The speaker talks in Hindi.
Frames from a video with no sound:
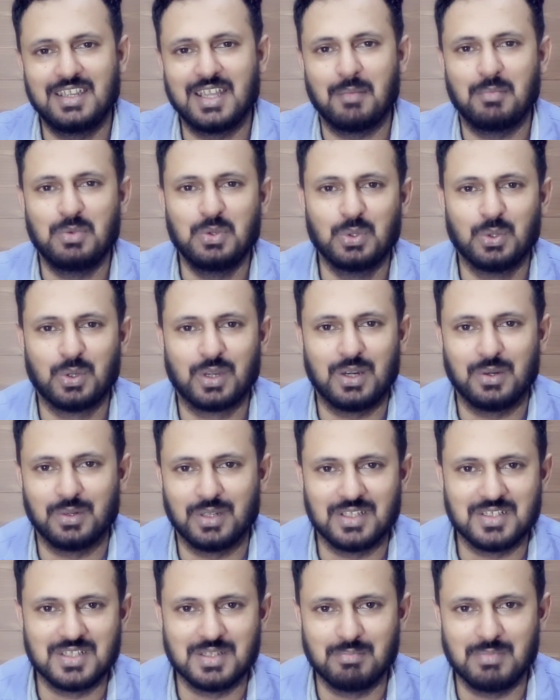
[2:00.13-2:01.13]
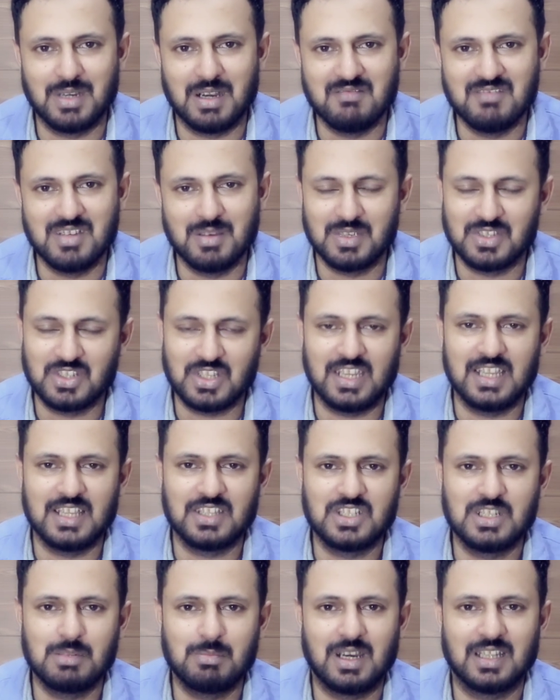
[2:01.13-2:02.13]
ही डेब्यू हो रहा होगा जिम्बाब्वे में चले
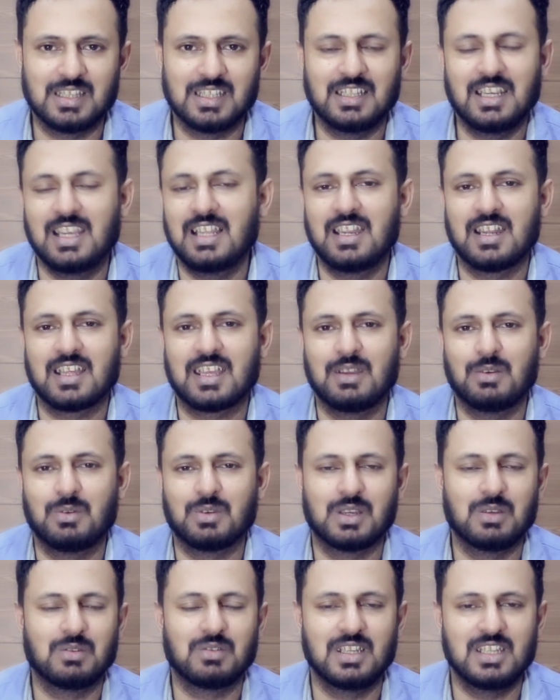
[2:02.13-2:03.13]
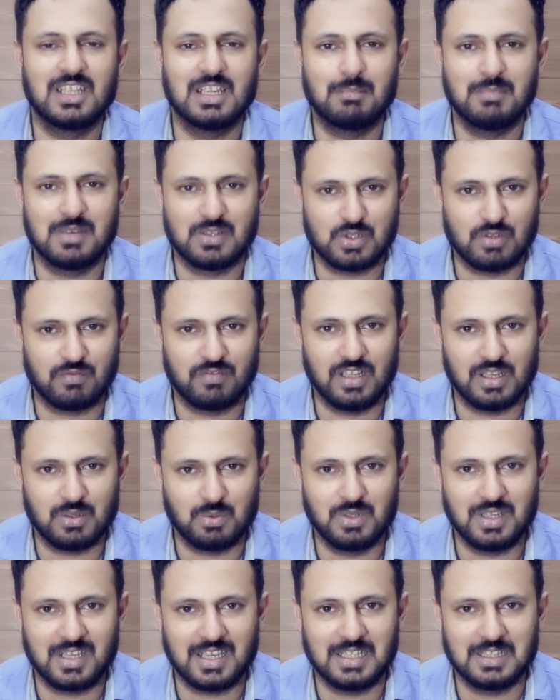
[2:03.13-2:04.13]
अच्छी बात है नए लड़के होंगे उनके लिए हम बेस्ट ऑफ लक
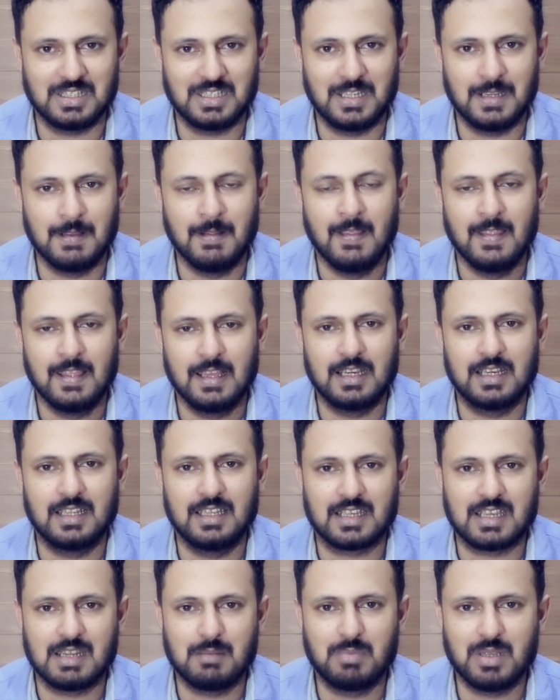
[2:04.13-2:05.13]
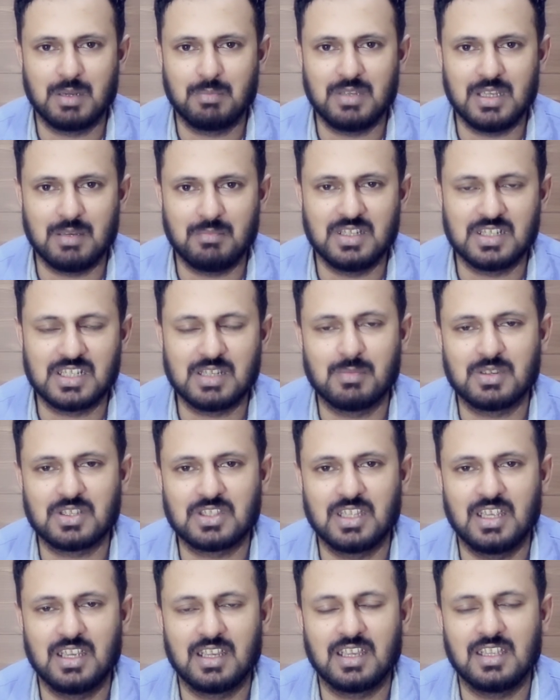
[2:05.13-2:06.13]
उन्हें कहते हैं लेकिन फिर भी हम ये
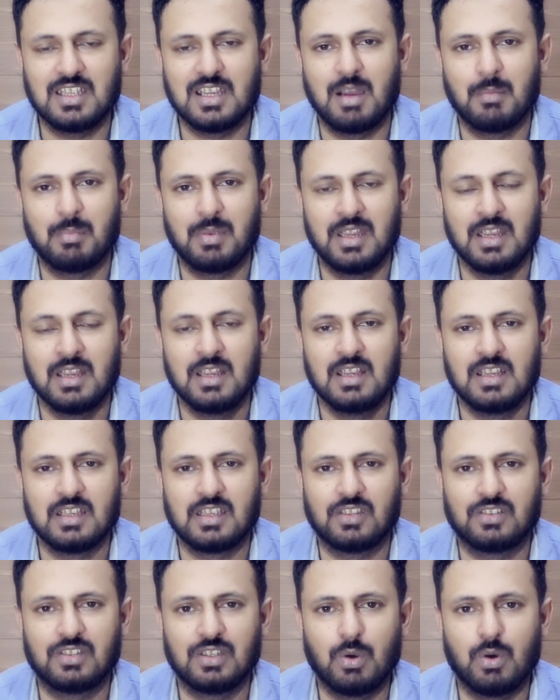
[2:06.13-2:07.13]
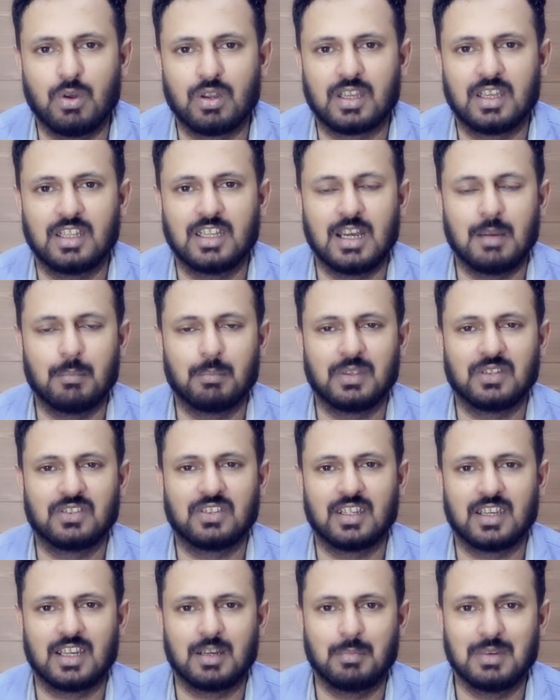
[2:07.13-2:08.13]
समझते हैं कि यहाँ पे किसी और के नाम पर
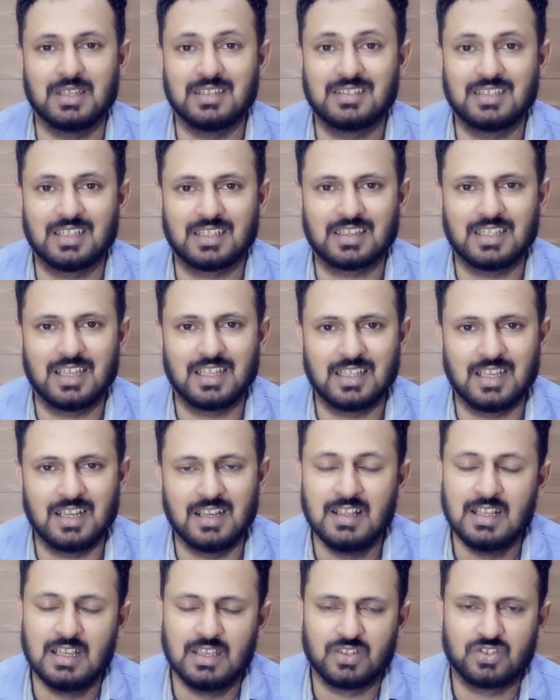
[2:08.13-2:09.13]
सेहरा बन सकता था